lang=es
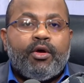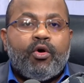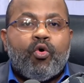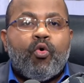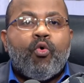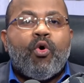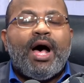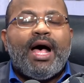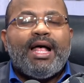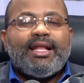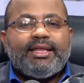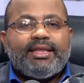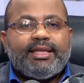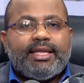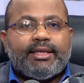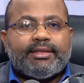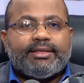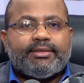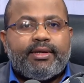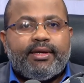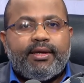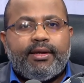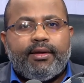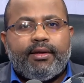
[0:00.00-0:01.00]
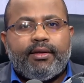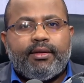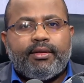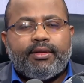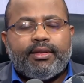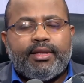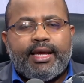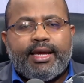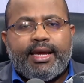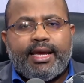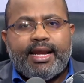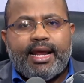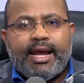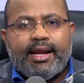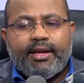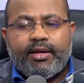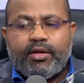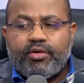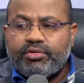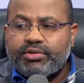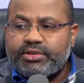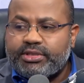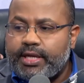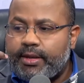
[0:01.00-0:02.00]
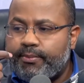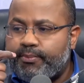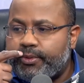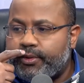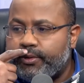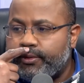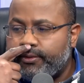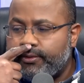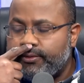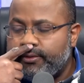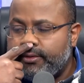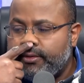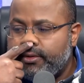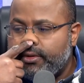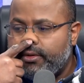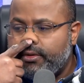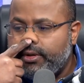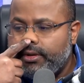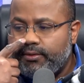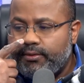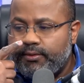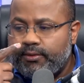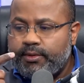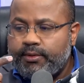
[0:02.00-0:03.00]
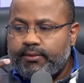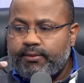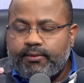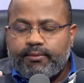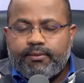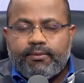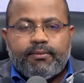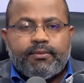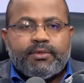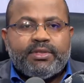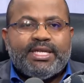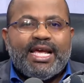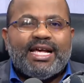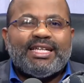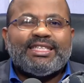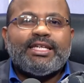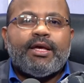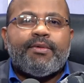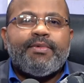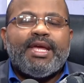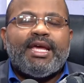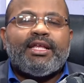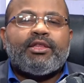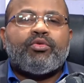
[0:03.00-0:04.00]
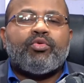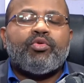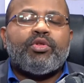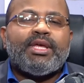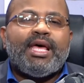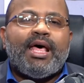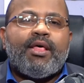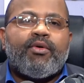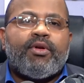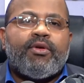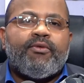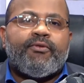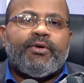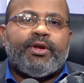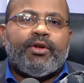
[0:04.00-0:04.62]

o antes de crear el concepto, ya se había estudiado el